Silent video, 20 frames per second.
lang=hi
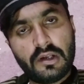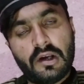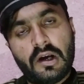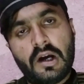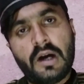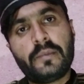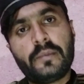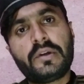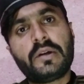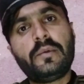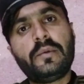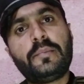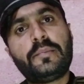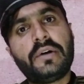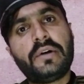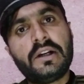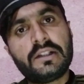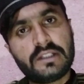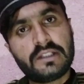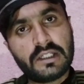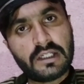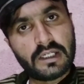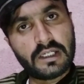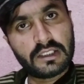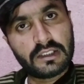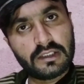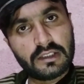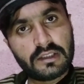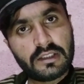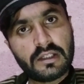हम कभी पाँच लगा
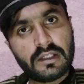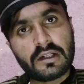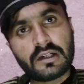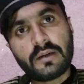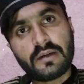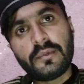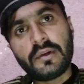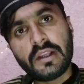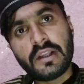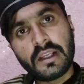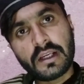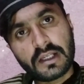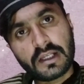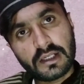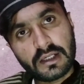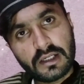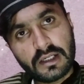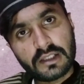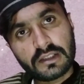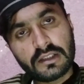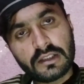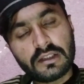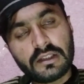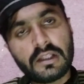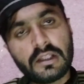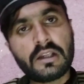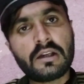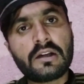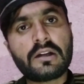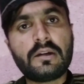देते हैं कभी एक लगा
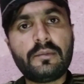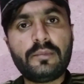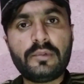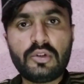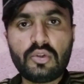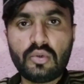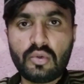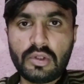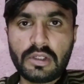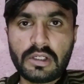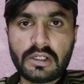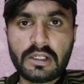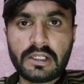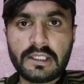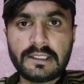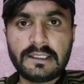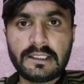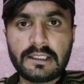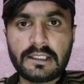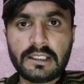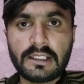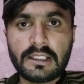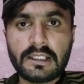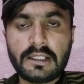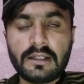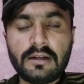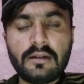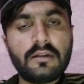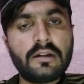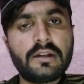देते हैं कभी दो लगा देते हैं
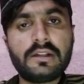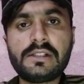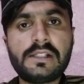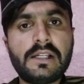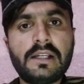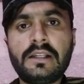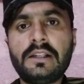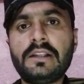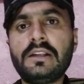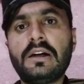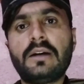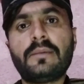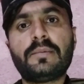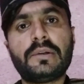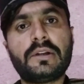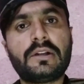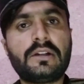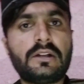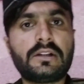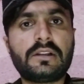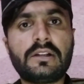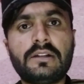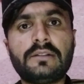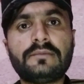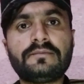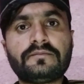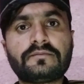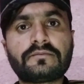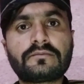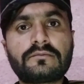ये नहीं आपने करना
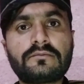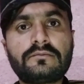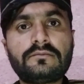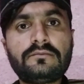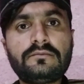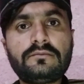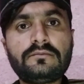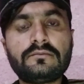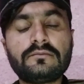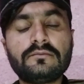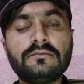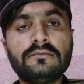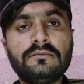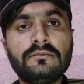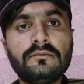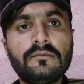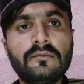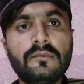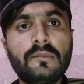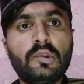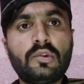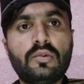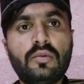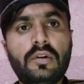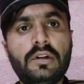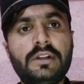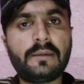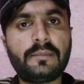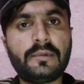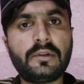तो
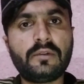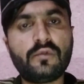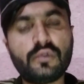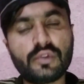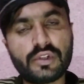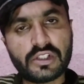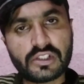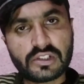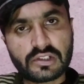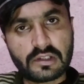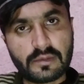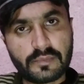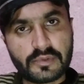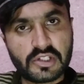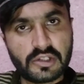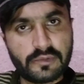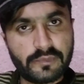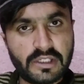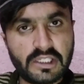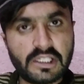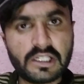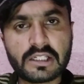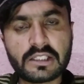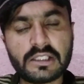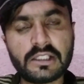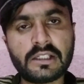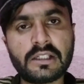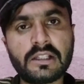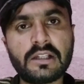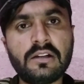आपने वो डिस्क्रिप्शन में लिख
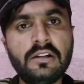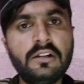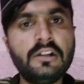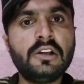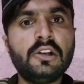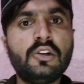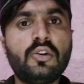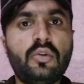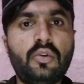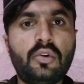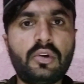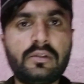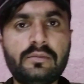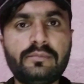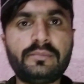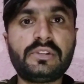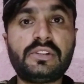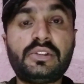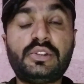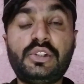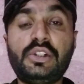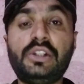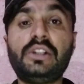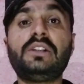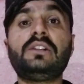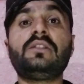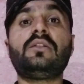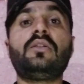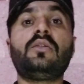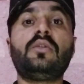देना है और
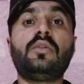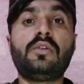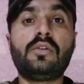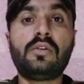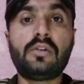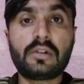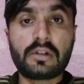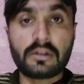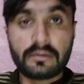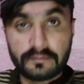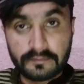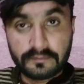मज़ीद और